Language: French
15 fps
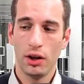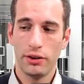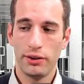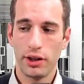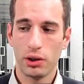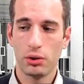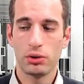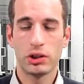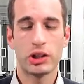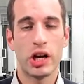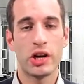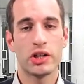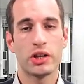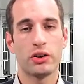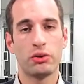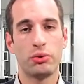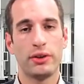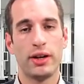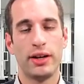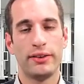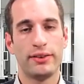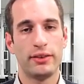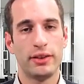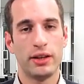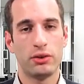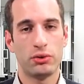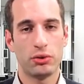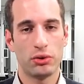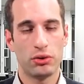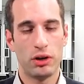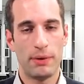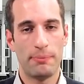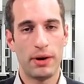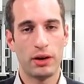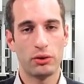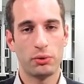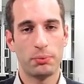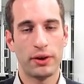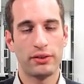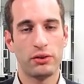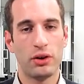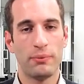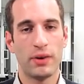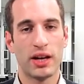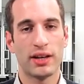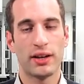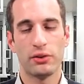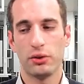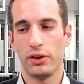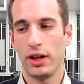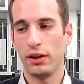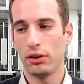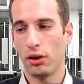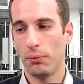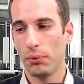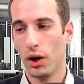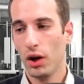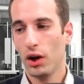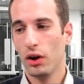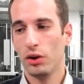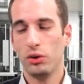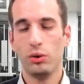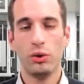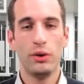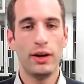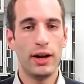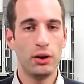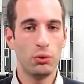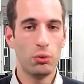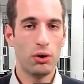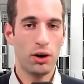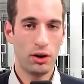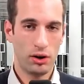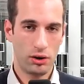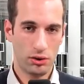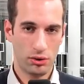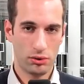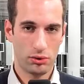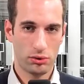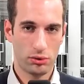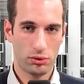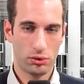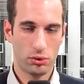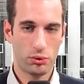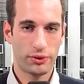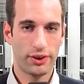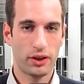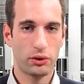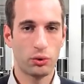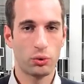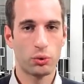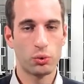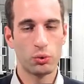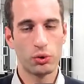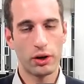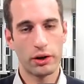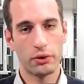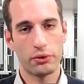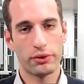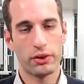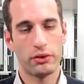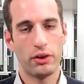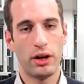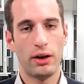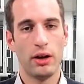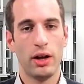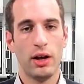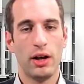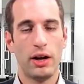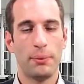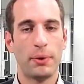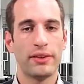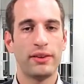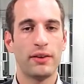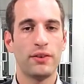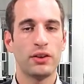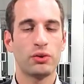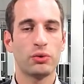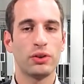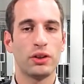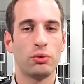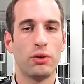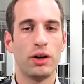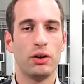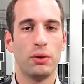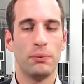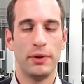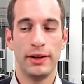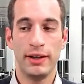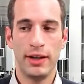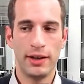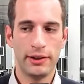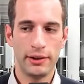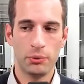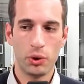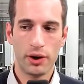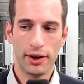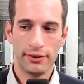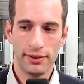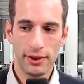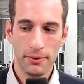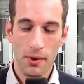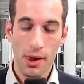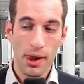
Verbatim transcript: décrochage hein, suite à la signature de la part du président américain Donald Trump de la loi euh, concernant Hong Kong, hein, concernant la, préservation des droits de l'homme et de la démocratie.